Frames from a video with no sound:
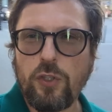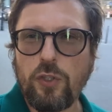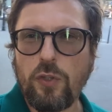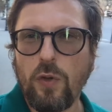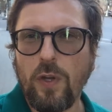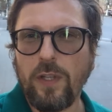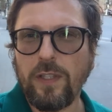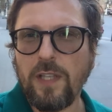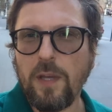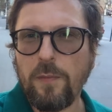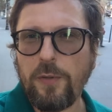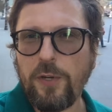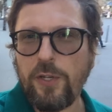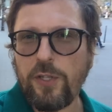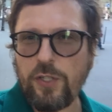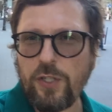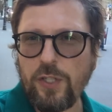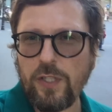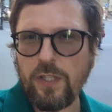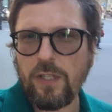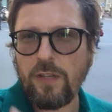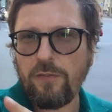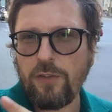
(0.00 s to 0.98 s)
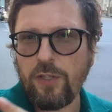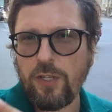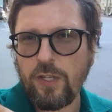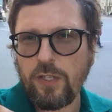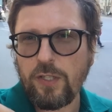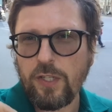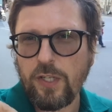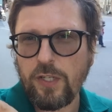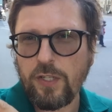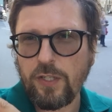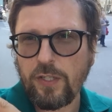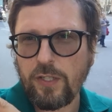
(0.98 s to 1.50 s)
еще одна причина,
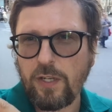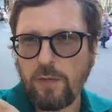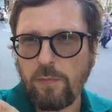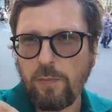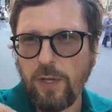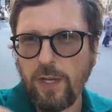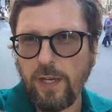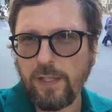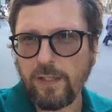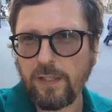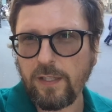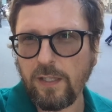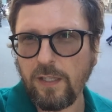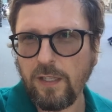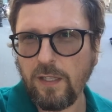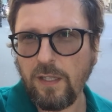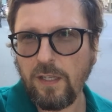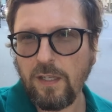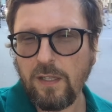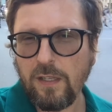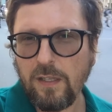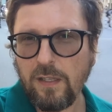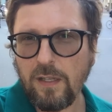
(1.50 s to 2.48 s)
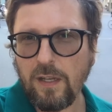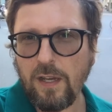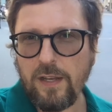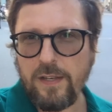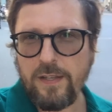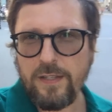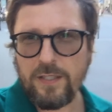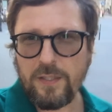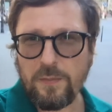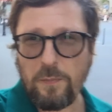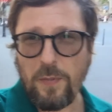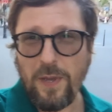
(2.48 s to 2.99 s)
видите этих ребят?
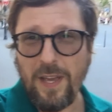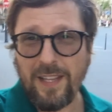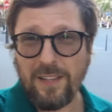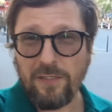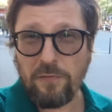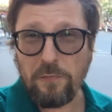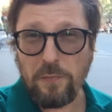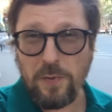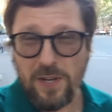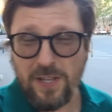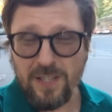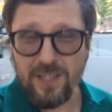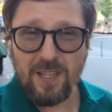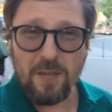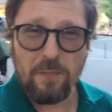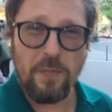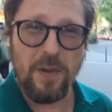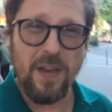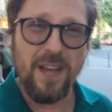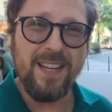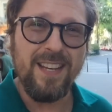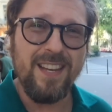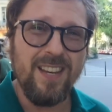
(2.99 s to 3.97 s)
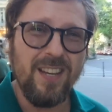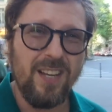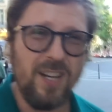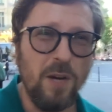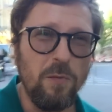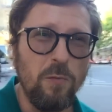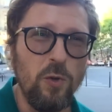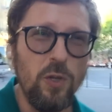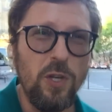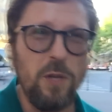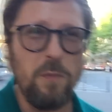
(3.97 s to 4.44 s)
Они спят. В принципе, они никому